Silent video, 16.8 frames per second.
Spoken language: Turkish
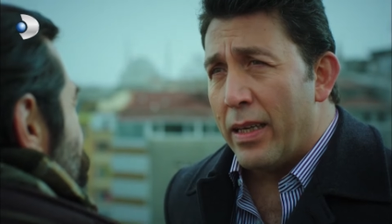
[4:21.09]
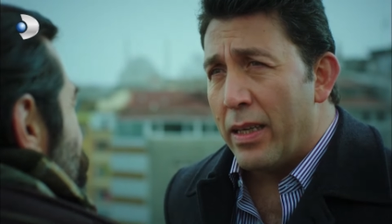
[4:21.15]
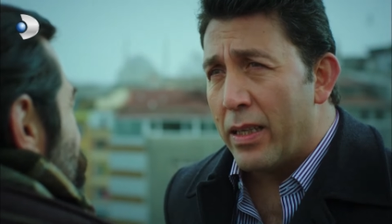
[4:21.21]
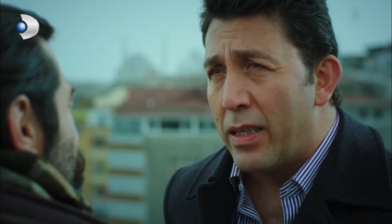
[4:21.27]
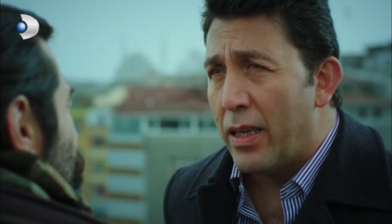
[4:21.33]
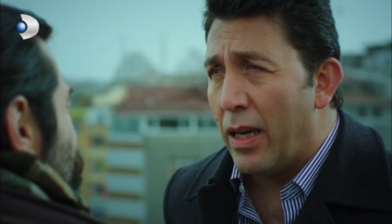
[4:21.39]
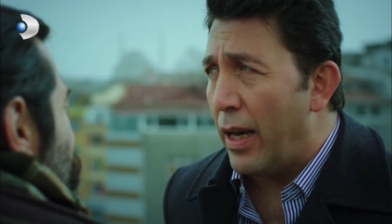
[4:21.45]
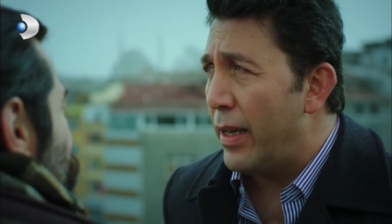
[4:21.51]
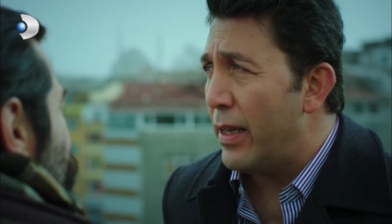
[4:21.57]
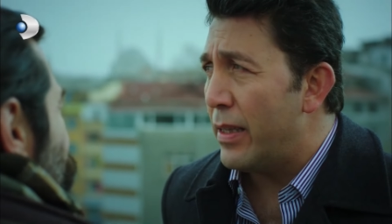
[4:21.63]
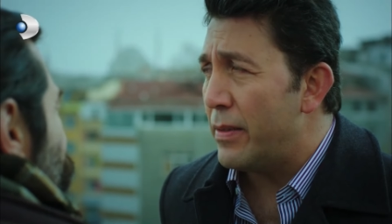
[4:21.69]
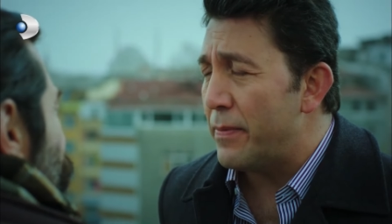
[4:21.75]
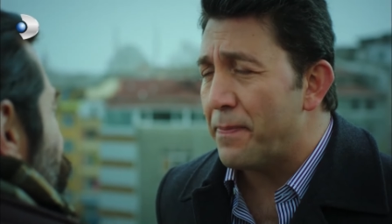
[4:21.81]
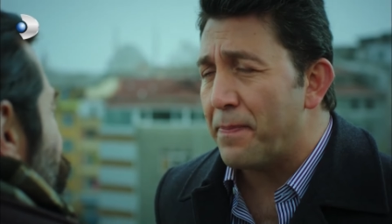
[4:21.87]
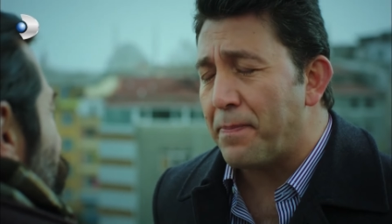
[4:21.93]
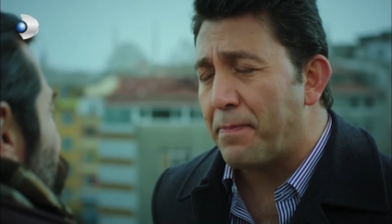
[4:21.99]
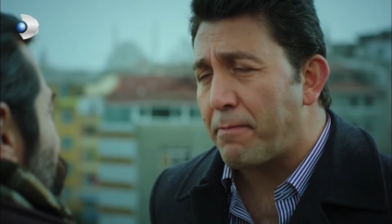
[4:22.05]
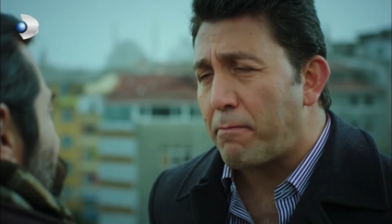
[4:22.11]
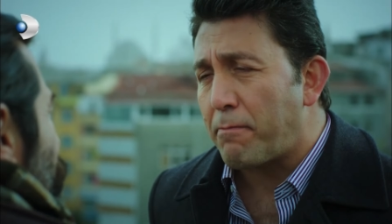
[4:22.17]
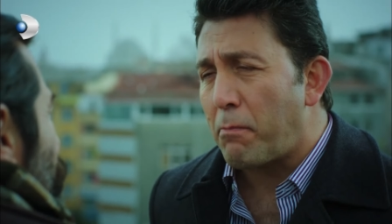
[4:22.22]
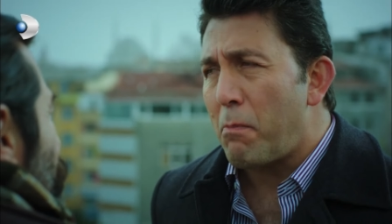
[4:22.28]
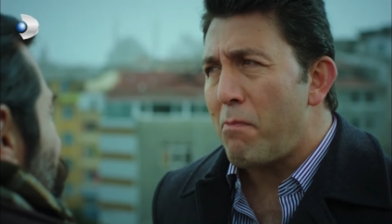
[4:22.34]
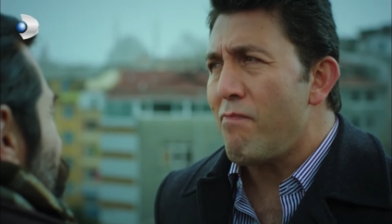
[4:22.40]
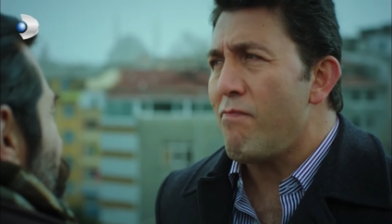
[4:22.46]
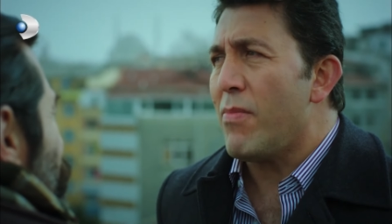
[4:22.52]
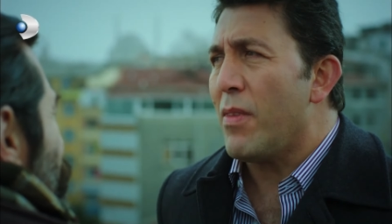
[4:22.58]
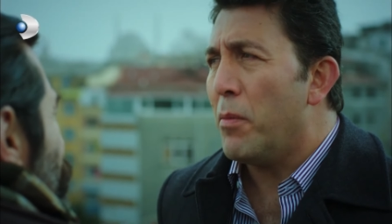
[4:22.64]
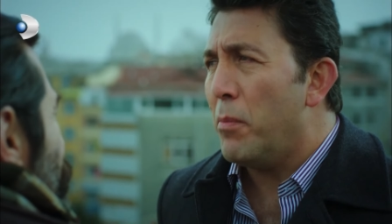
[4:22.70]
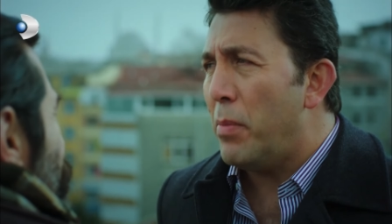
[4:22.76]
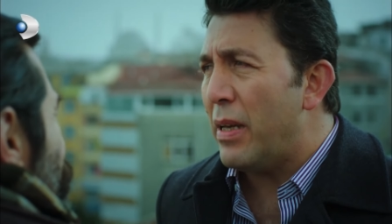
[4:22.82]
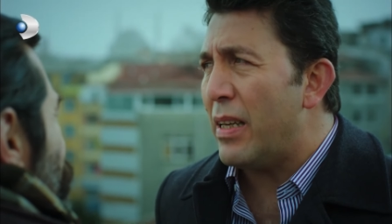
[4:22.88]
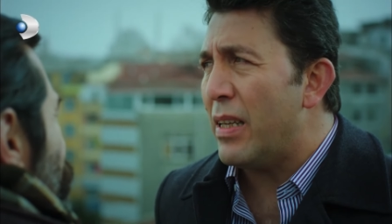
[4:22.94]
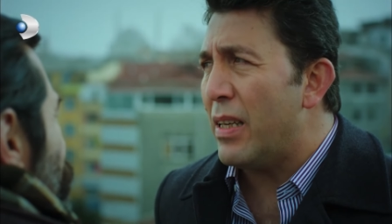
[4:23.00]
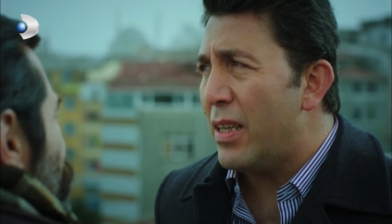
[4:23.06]
Hikayen
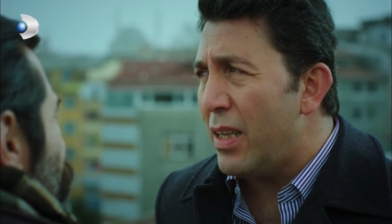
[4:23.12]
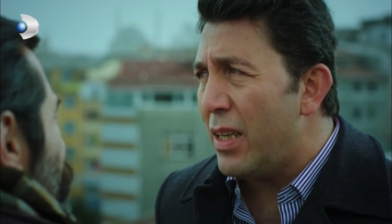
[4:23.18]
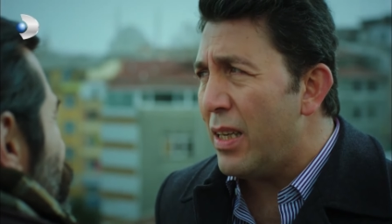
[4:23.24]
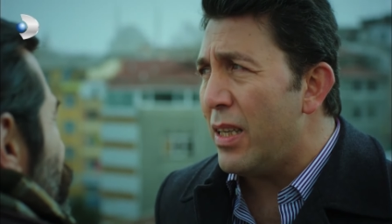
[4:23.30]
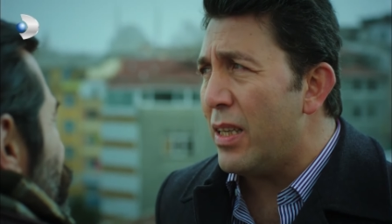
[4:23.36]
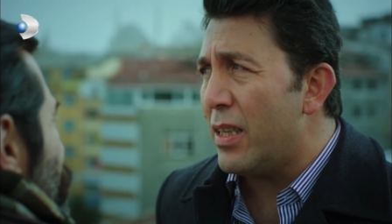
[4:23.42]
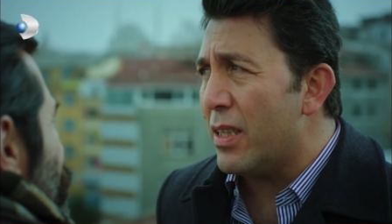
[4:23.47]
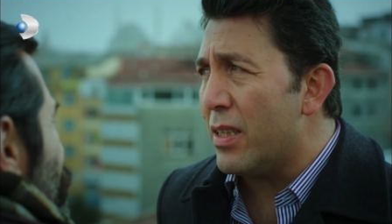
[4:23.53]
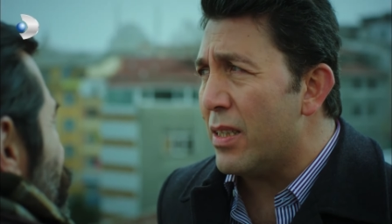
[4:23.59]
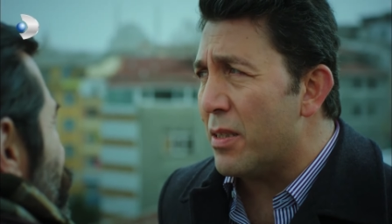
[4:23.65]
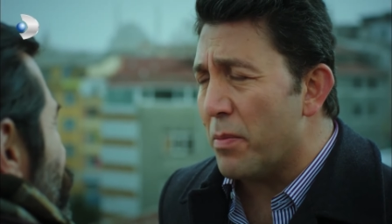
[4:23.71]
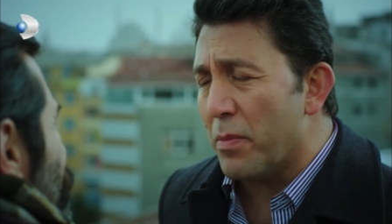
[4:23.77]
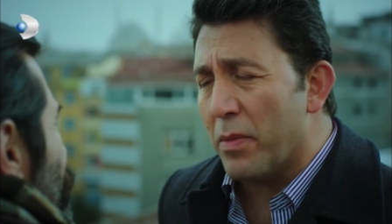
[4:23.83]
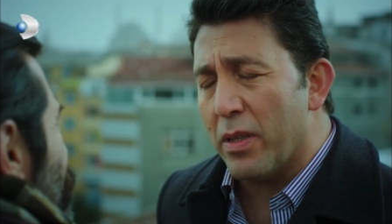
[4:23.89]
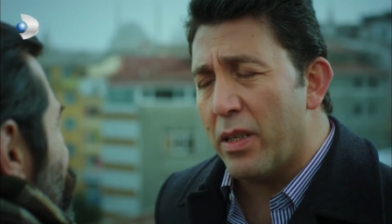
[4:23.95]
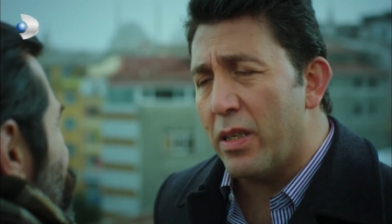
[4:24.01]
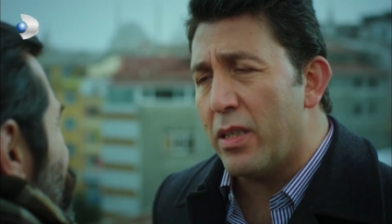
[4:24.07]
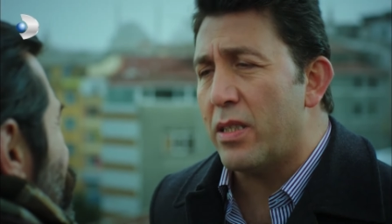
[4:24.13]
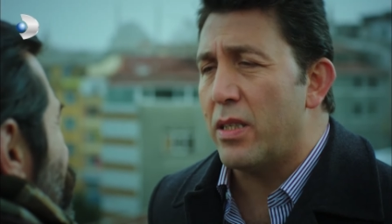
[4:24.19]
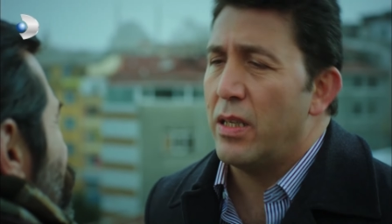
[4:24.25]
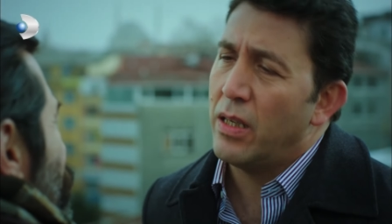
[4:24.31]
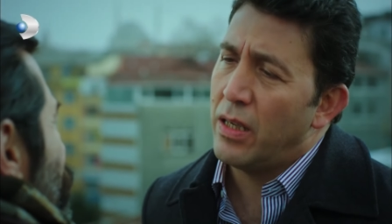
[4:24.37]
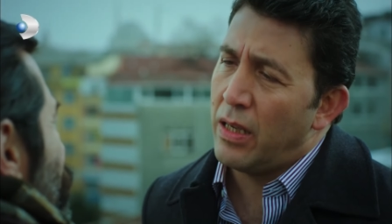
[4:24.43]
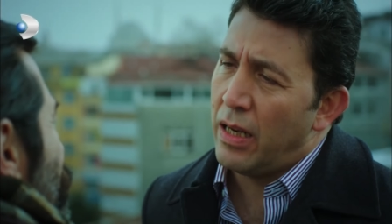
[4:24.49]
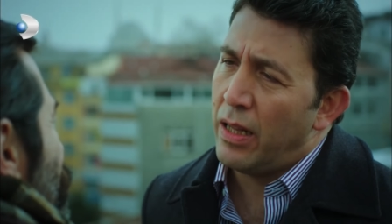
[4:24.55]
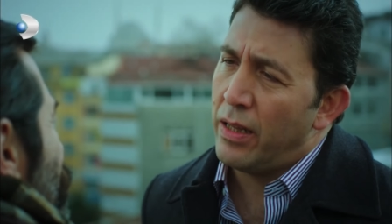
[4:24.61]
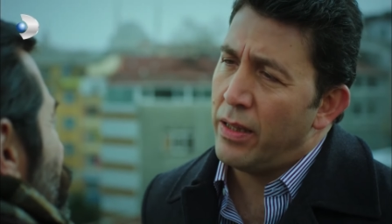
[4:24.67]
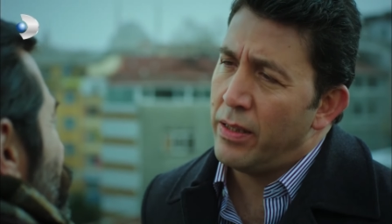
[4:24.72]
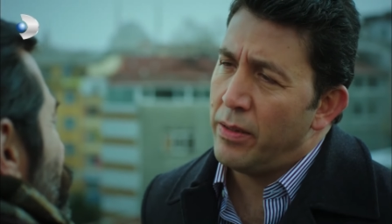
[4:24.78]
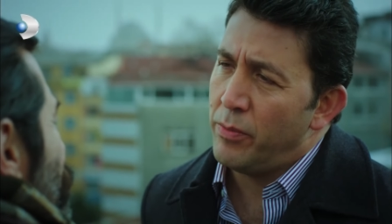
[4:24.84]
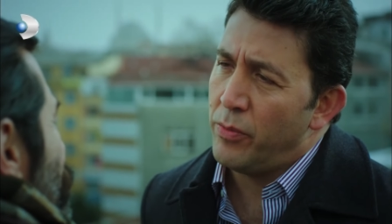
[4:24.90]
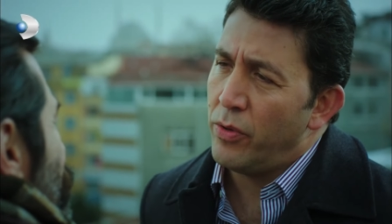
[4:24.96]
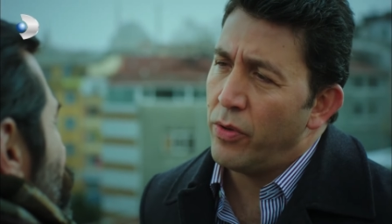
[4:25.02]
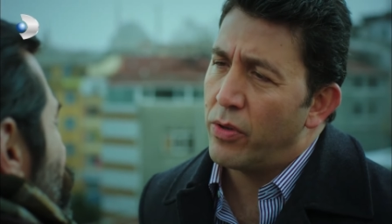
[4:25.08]
beni hiç mi hiç
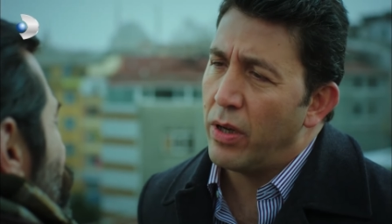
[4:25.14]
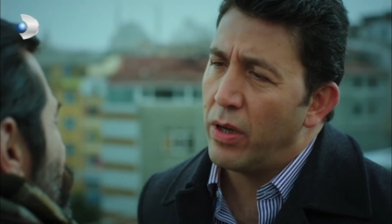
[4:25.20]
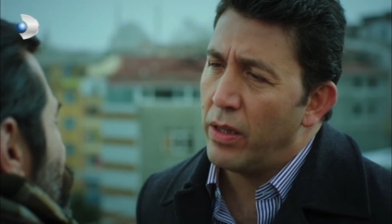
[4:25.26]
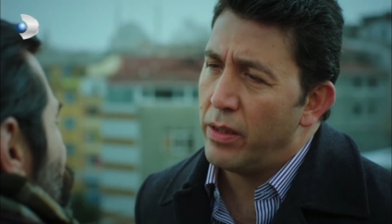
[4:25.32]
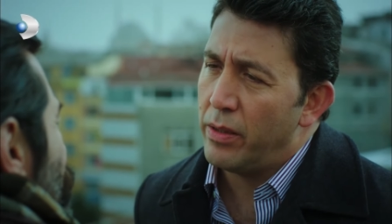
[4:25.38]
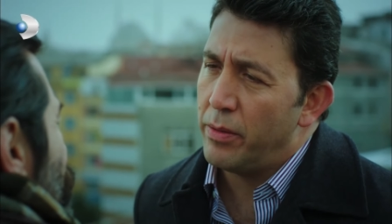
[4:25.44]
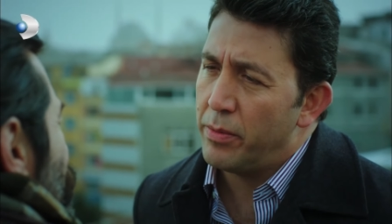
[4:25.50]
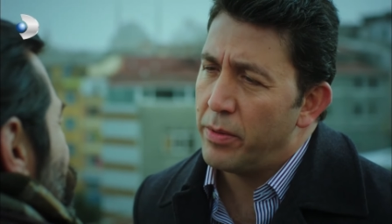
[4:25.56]
ilgilendirmiyor kan